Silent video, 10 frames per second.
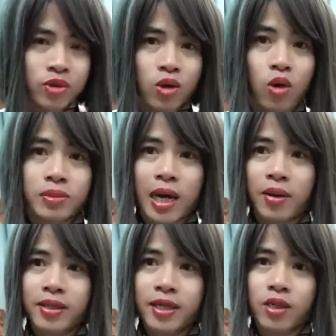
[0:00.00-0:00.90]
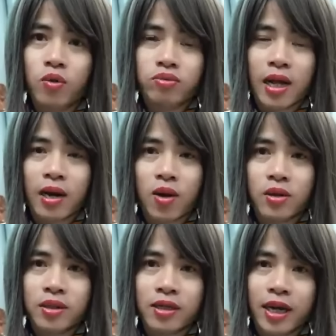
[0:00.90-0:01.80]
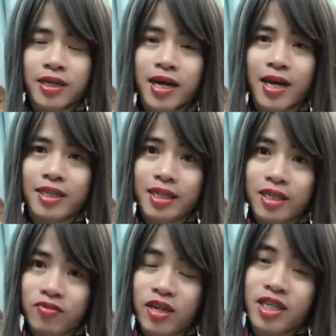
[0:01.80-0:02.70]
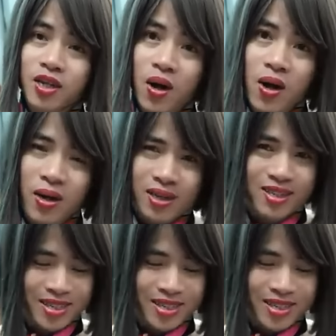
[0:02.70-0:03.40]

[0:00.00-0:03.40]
hôm nào anh ấy cũng tặng con cánh gà chiên với giò